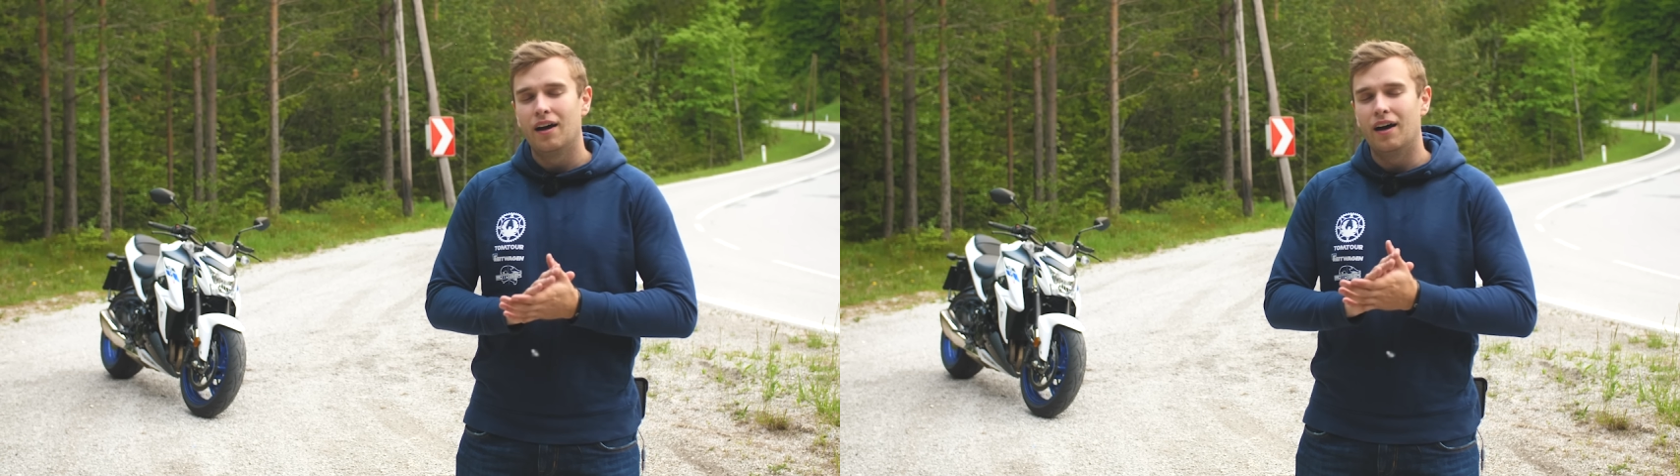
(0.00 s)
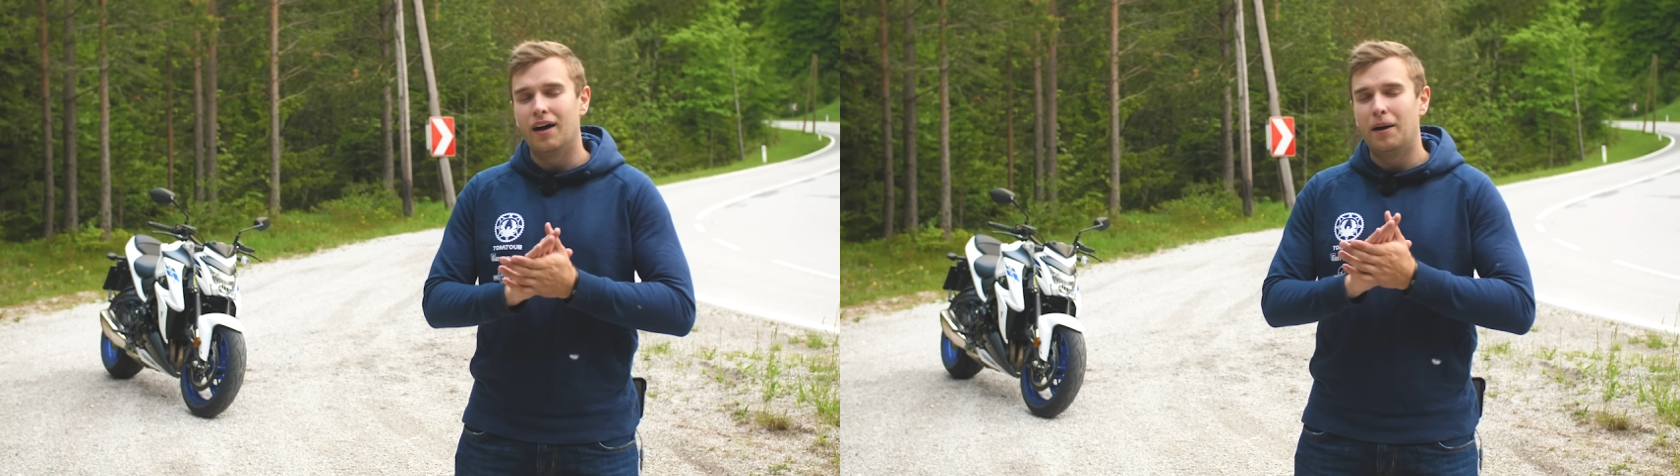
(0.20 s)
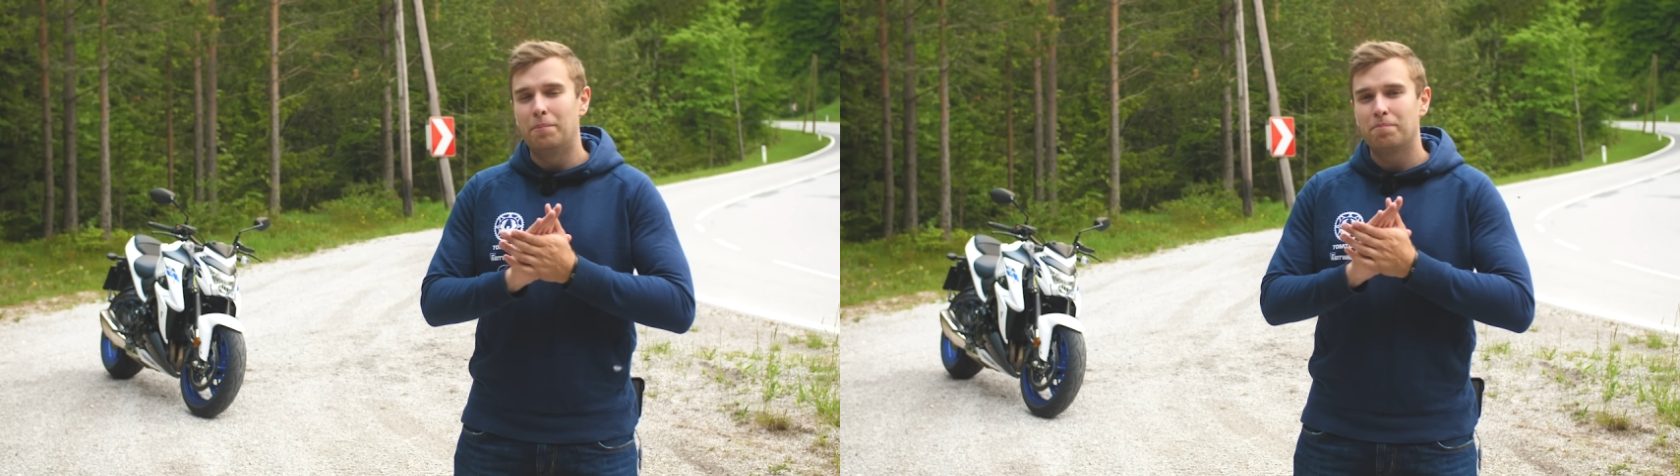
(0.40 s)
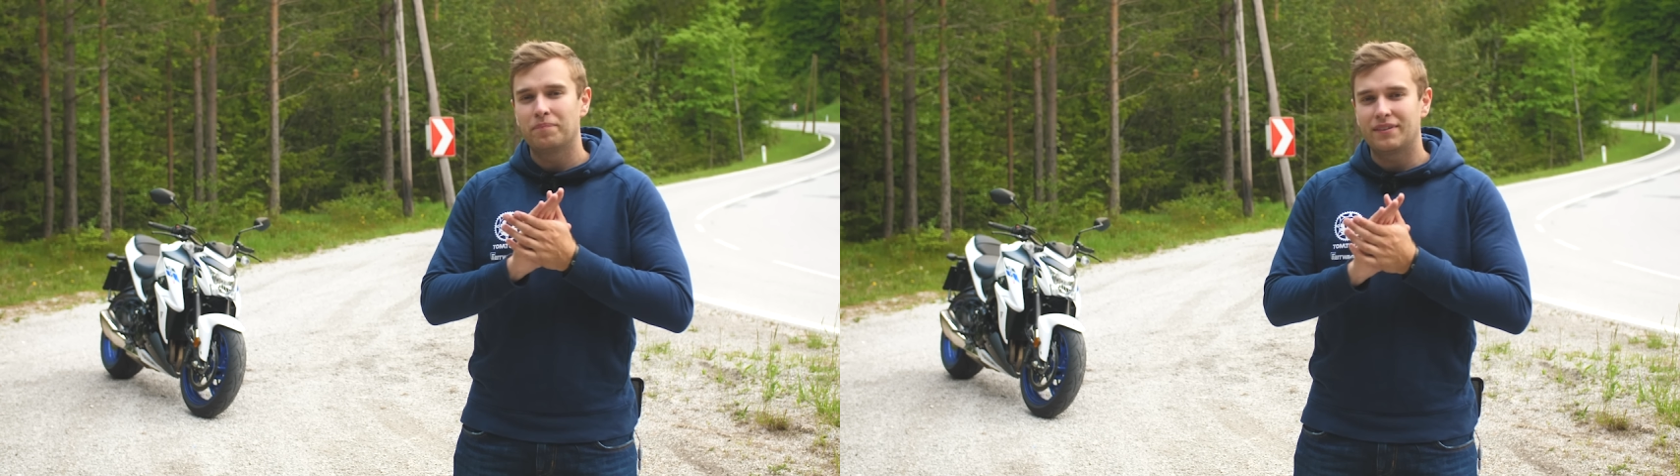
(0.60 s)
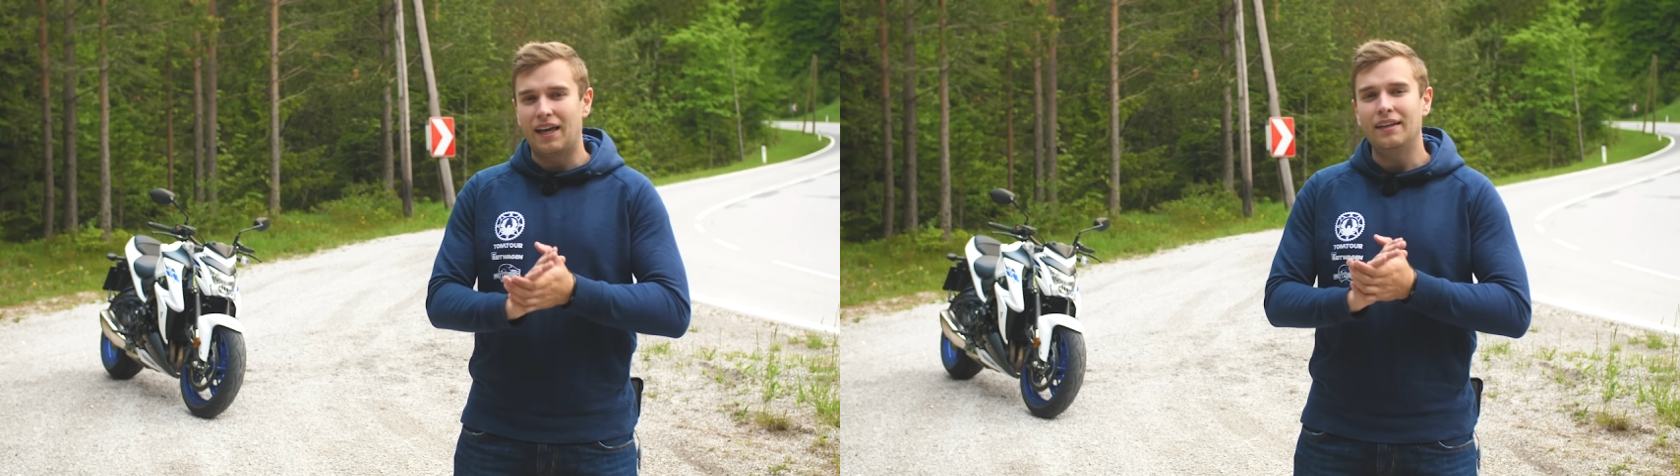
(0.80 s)
ähm,
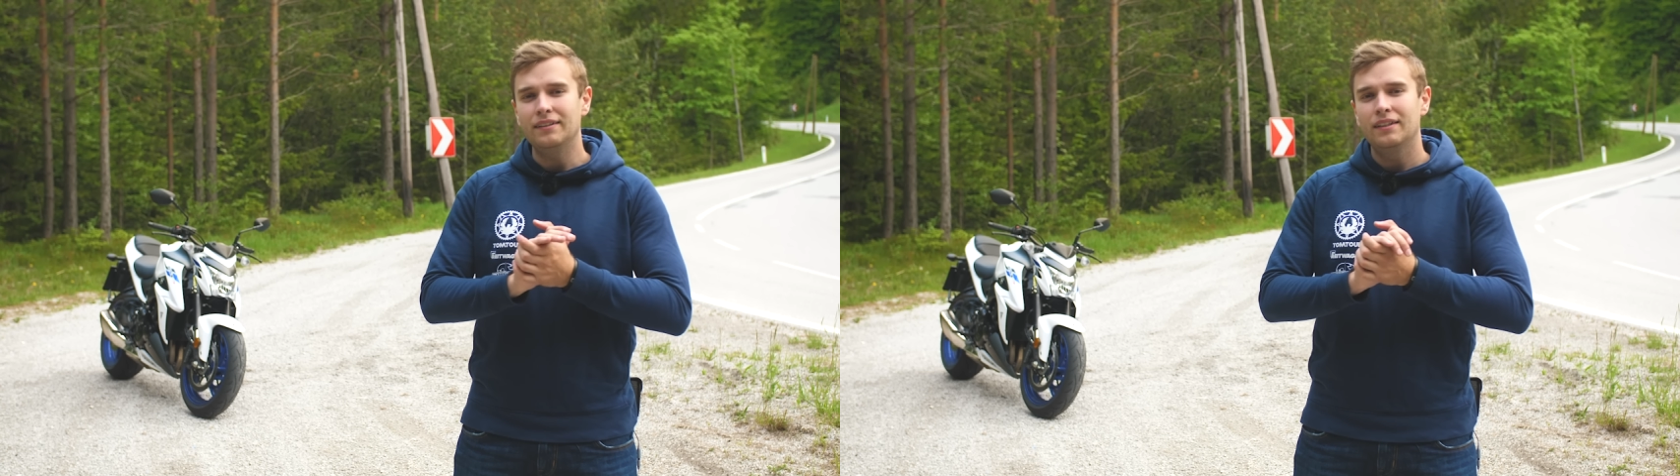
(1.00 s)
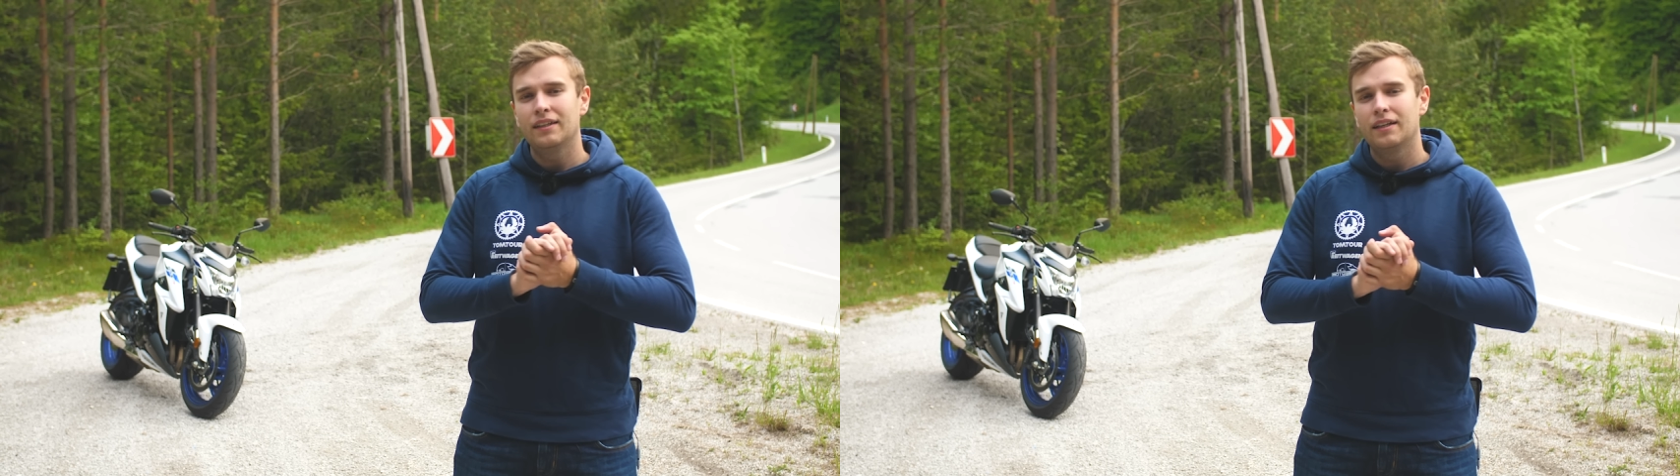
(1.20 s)
dann